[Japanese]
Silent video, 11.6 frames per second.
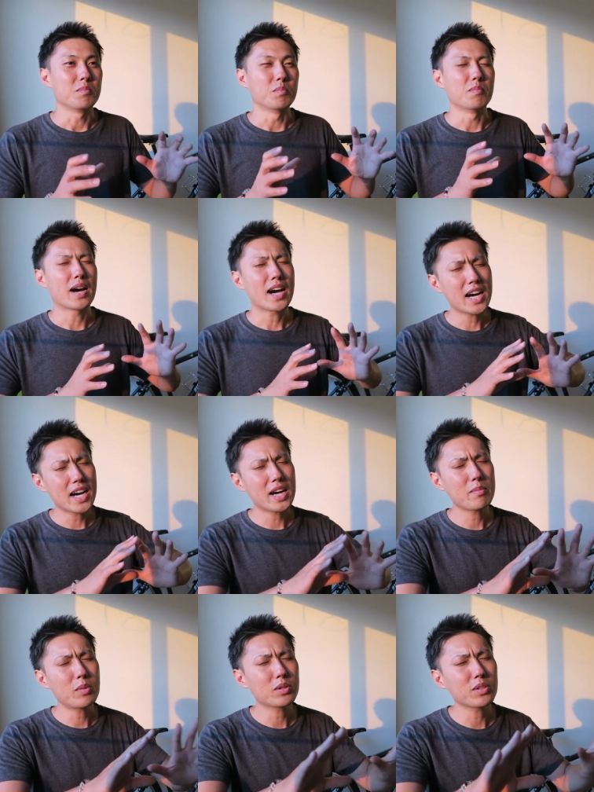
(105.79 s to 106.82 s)

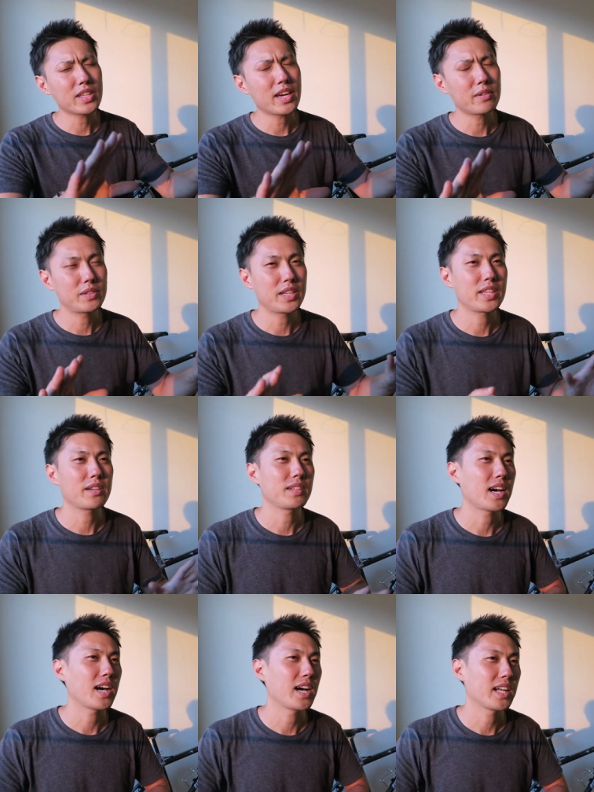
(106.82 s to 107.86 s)
まあ物で溢れてる
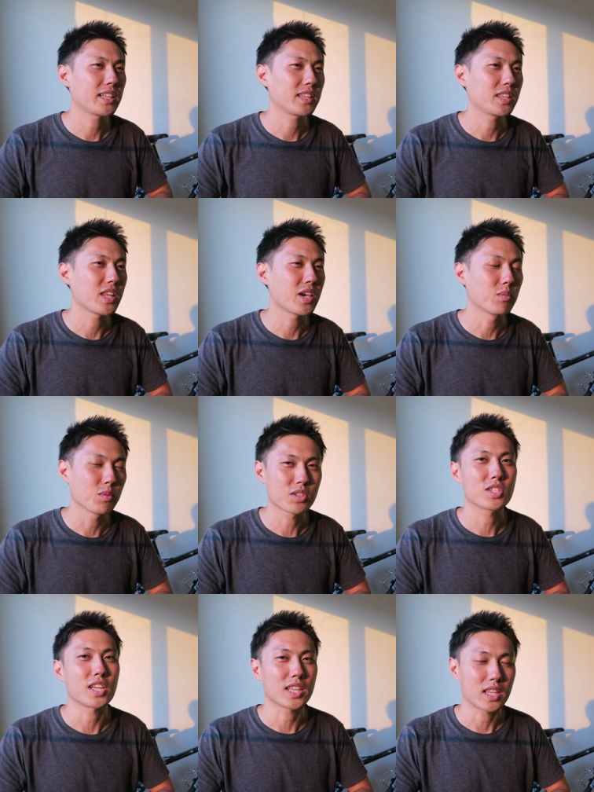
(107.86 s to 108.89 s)
なーって
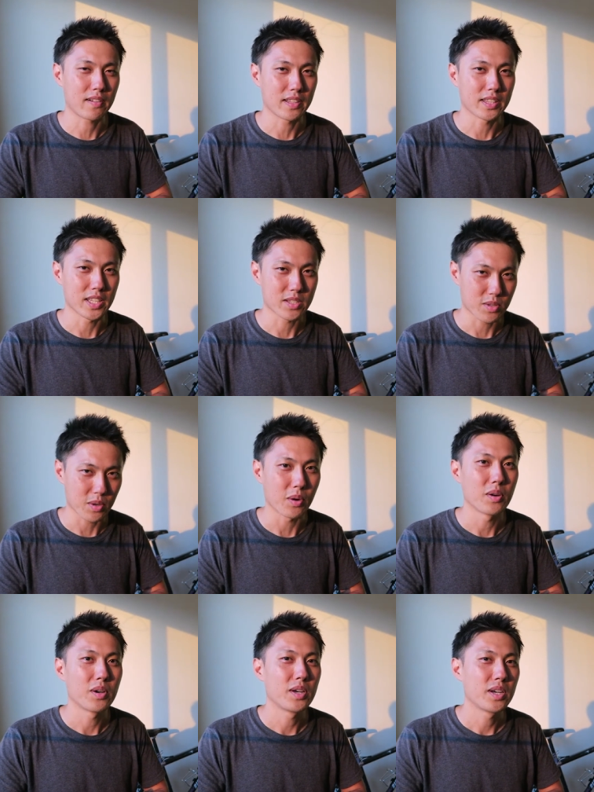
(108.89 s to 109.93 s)
思っちゃったんですよ。